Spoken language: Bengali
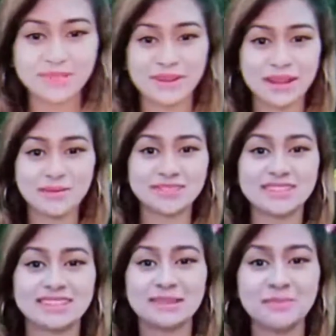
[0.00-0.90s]
গোপন
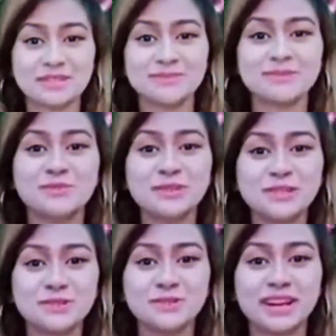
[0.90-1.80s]
অঙ্গের এই দুর্গন্ধ
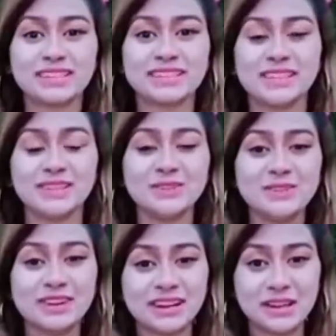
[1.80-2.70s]
দূর করার জন্য
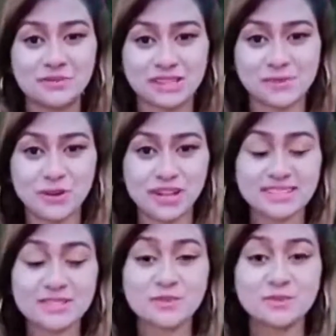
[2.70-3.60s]
কেউ যদি
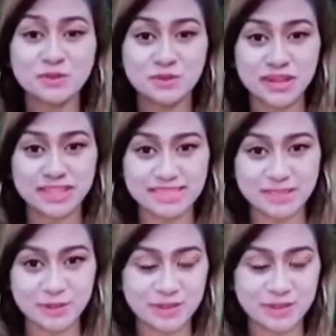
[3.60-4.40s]
গোপন অঙ্গ টুথপেস্ট